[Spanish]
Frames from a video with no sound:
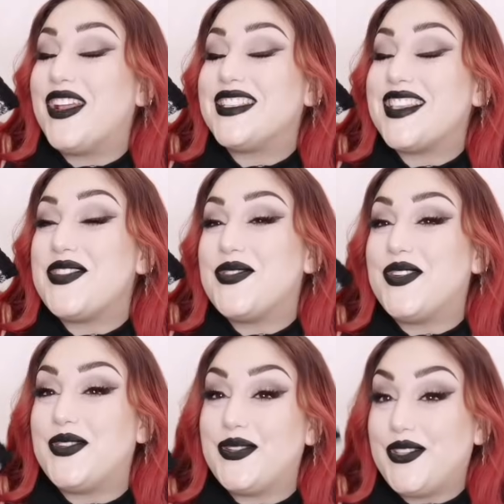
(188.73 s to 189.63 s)
voy a enseñar un
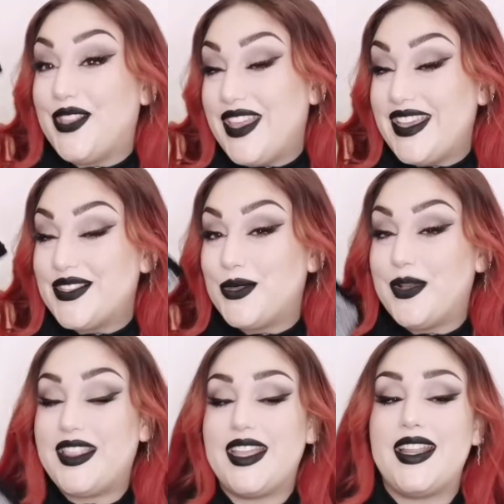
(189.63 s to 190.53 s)
conjunto de
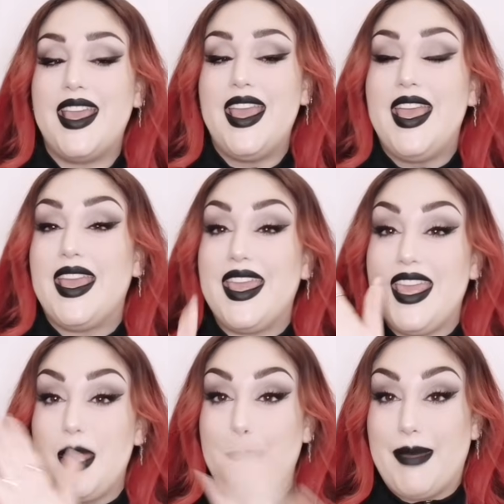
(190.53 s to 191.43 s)
suéter y